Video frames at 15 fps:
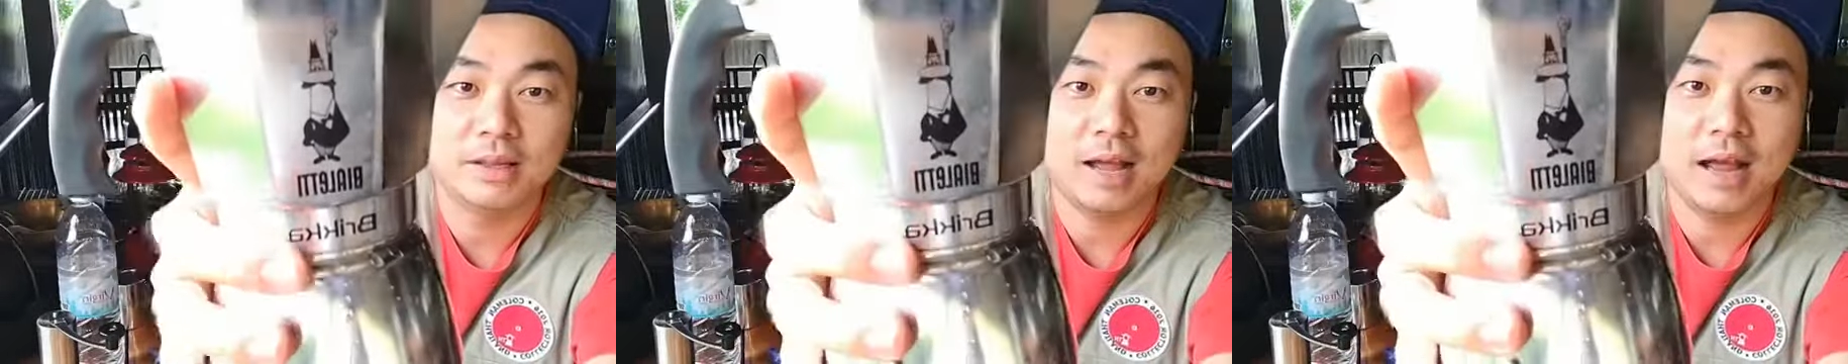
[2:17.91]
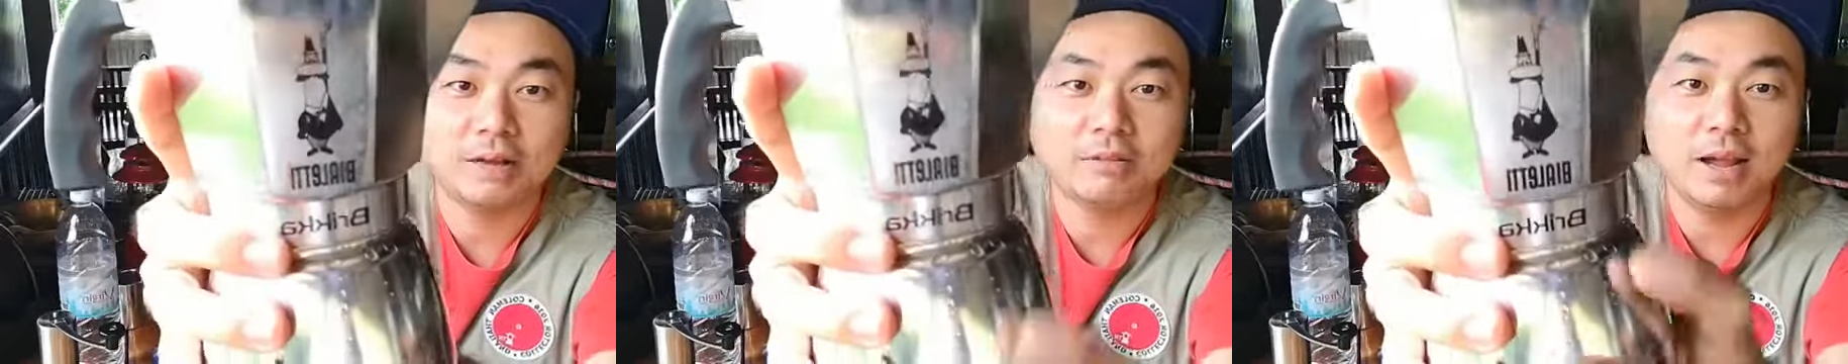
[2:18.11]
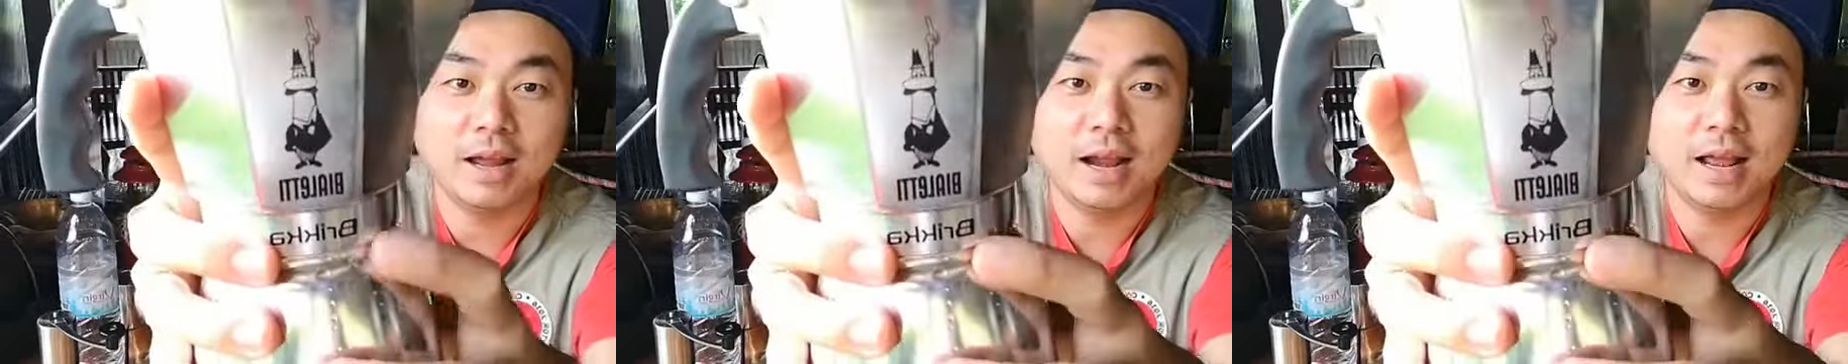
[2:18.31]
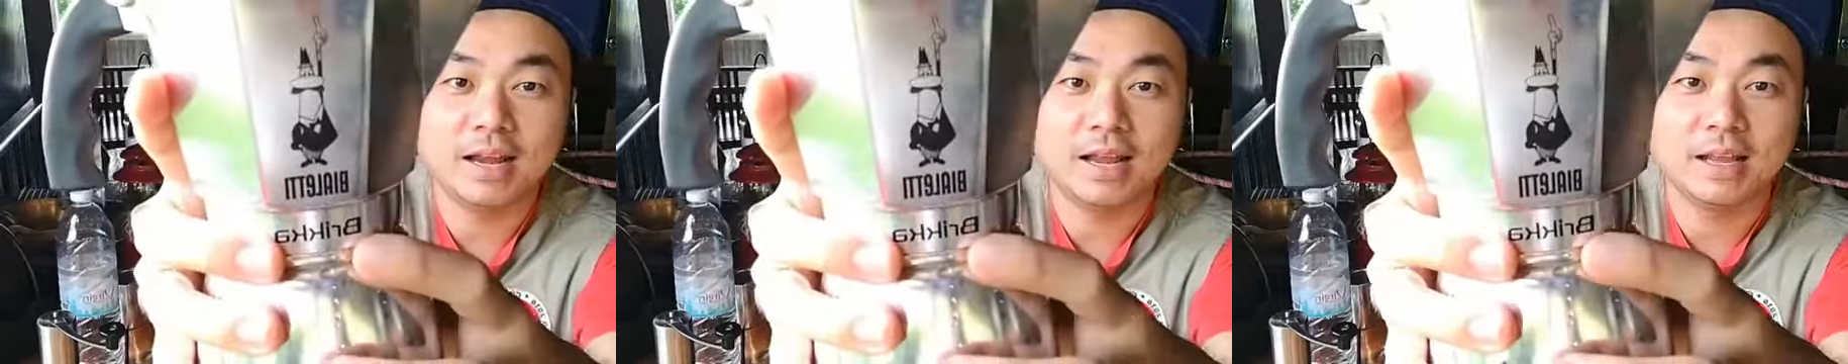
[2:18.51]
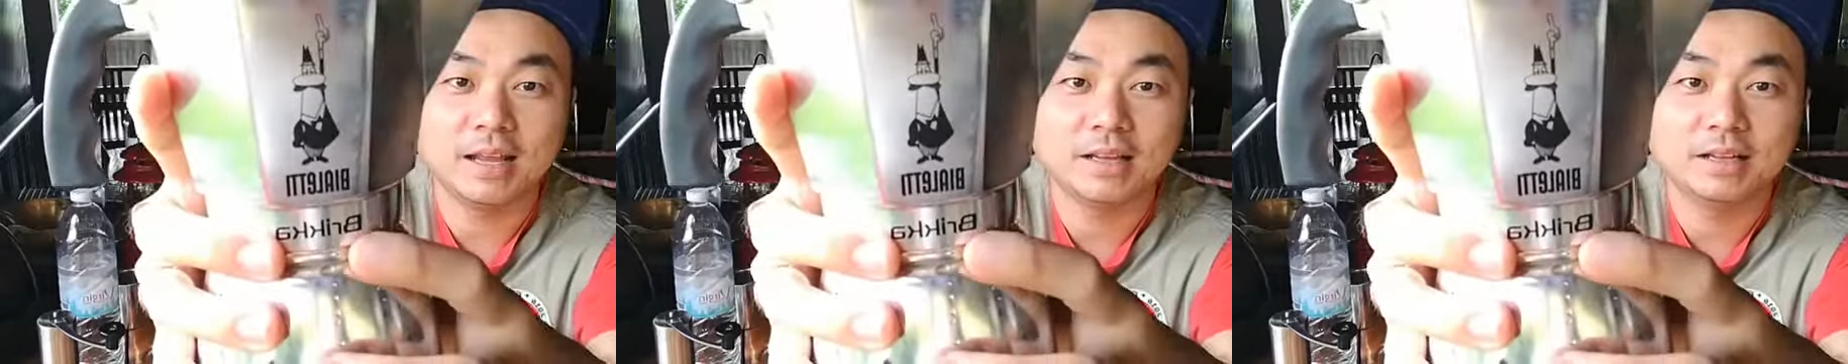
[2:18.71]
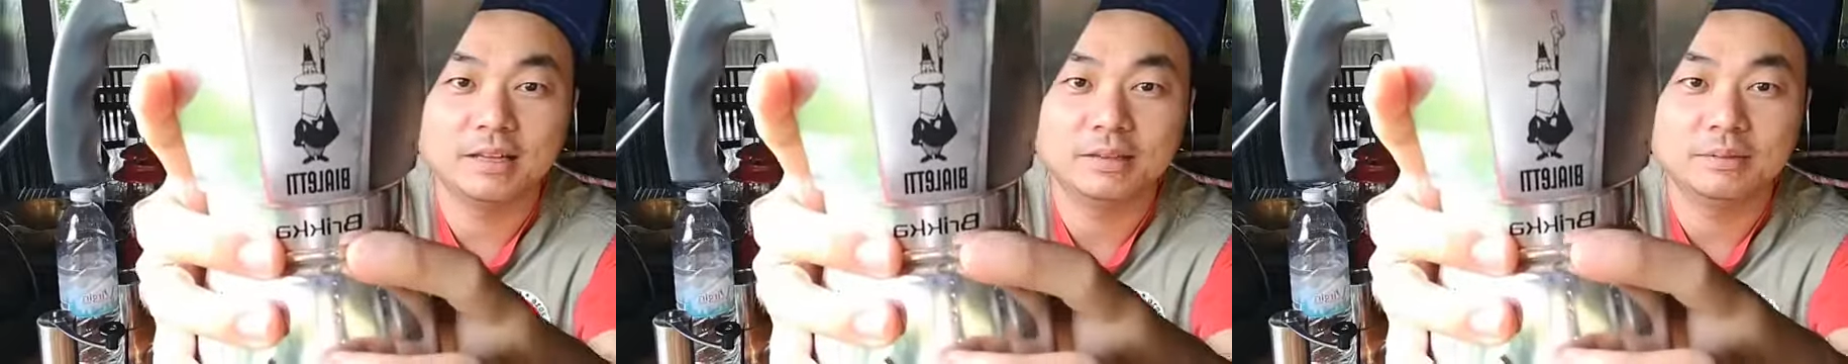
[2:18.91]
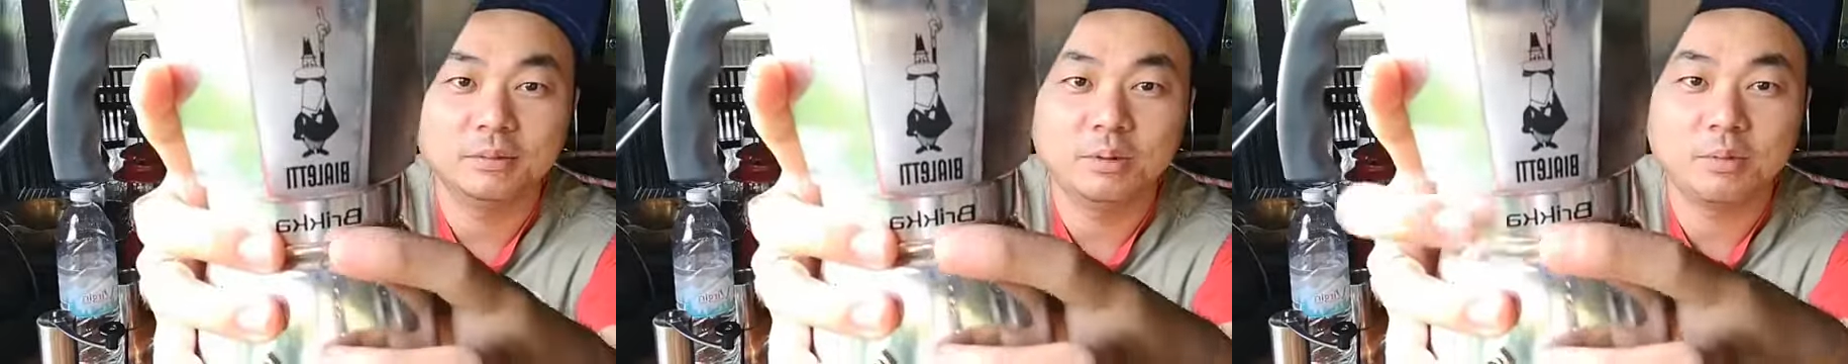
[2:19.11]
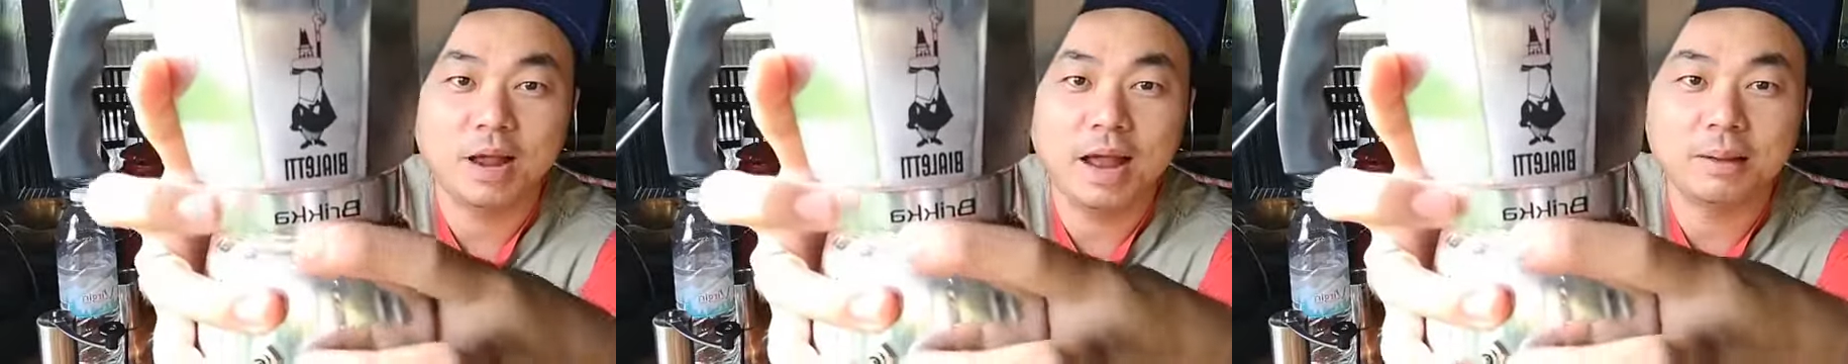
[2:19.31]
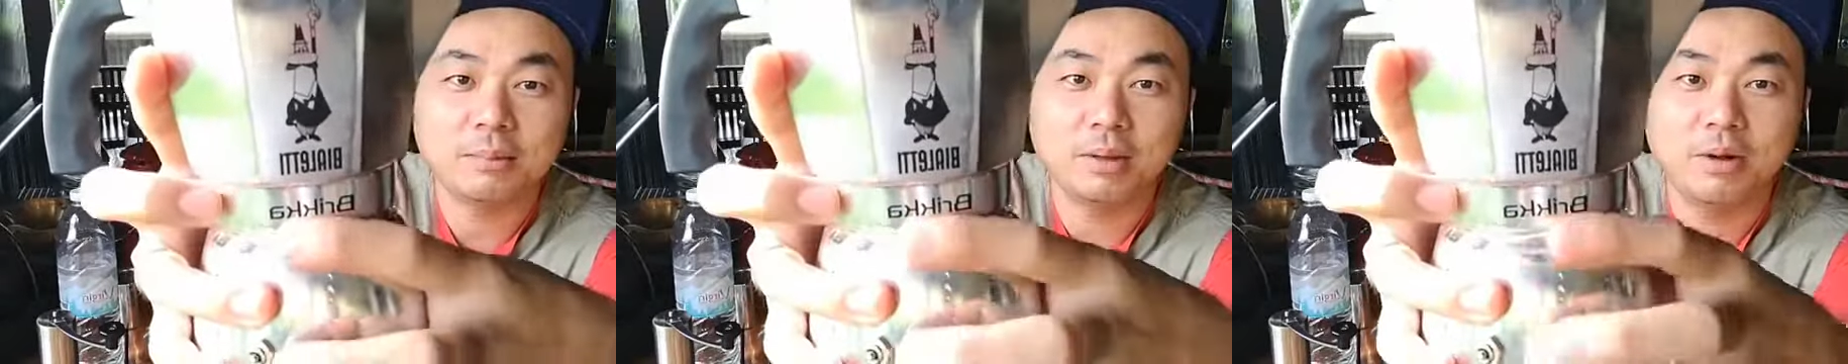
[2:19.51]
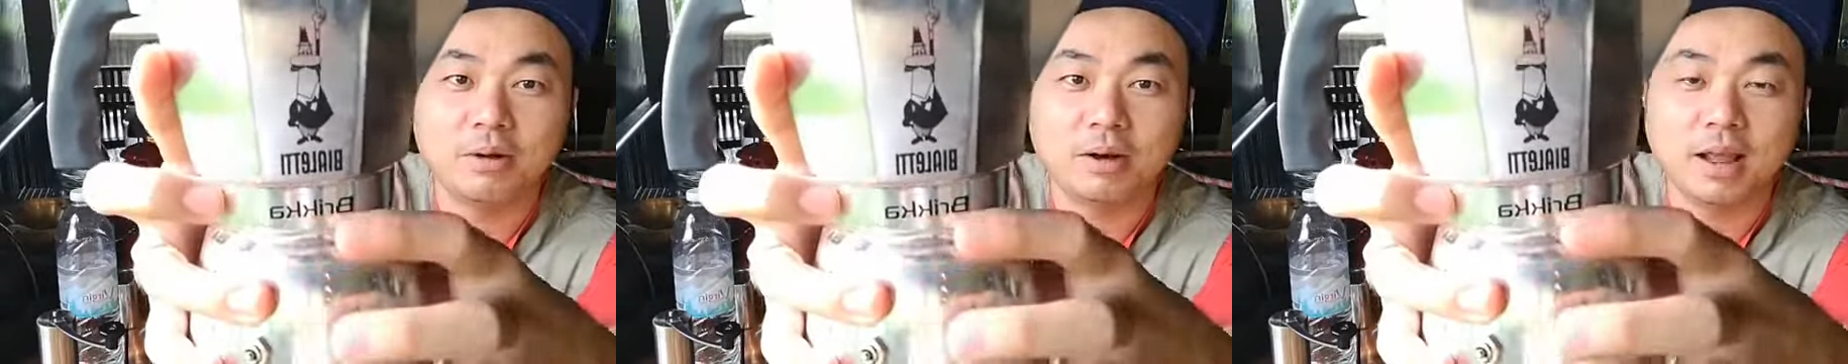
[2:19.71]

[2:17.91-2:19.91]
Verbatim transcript: อ่านว่าอะไรเนี่ย ผมก็อ่านไม่ออก